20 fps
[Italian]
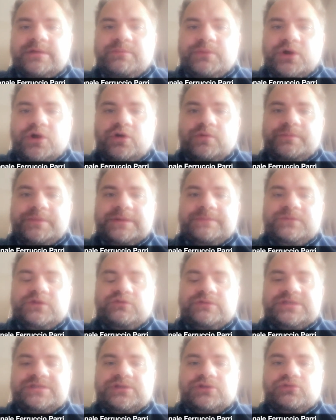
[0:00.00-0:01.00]
propri di
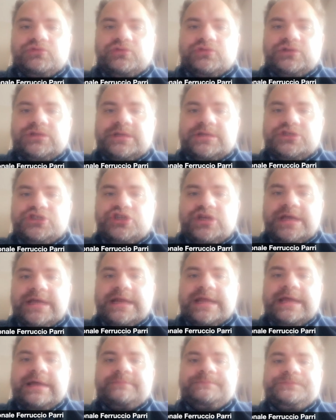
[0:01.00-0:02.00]
un istituto di
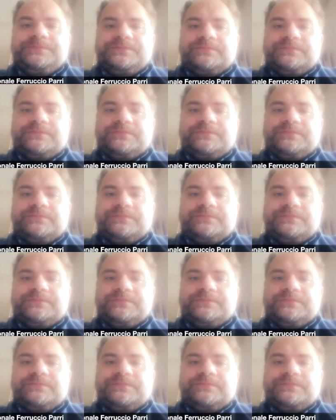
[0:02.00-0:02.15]
ricerca